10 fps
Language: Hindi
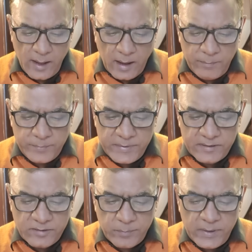अब
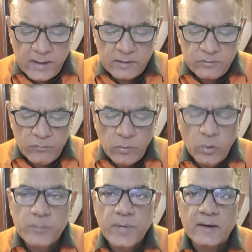बीजेपी का जो
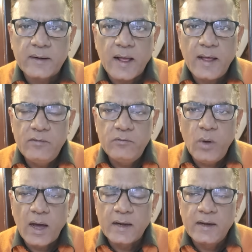वोट बढ़ रहा है
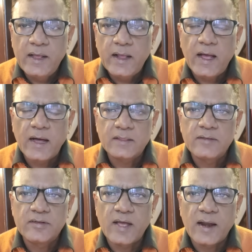वो अन्य के खाते
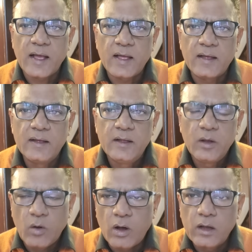से जा रहा है
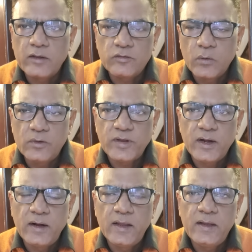कांग्रेस को वो
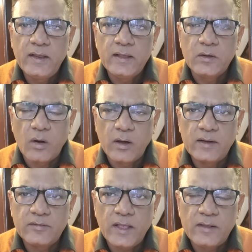छेड़ नहीं रही
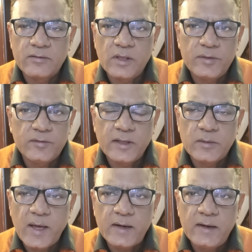कांग्रेस के हिस्से में
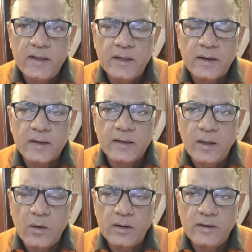सेंधमारी नहीं कर रही ये
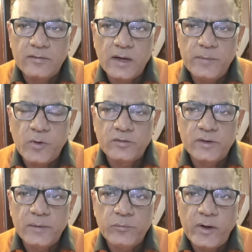कांग्रेस के लिए
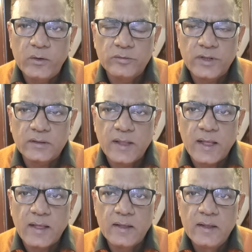पॉजिटिव पॉइंट हो सकता
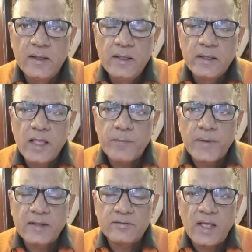है कि आप
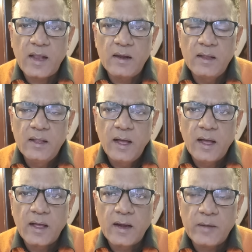पांच साल
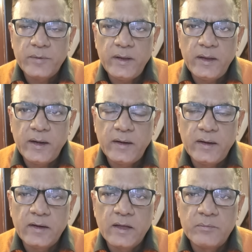अगर आपने
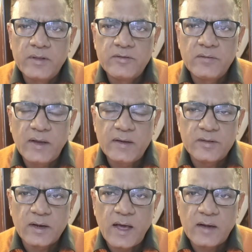एंटी इनकम्बेंसी वाली
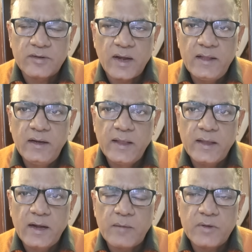सरकार चलाई
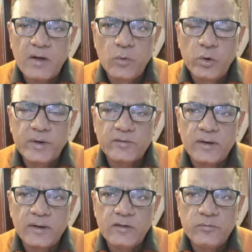लेकिन आपका वोट
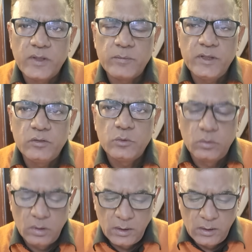परसेंटेज फिर भी दो,
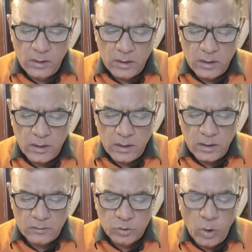
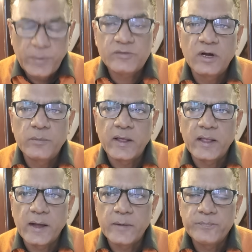दो परसेंट बढ़
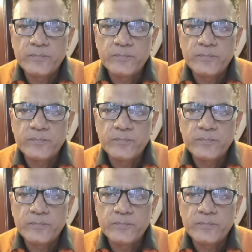गया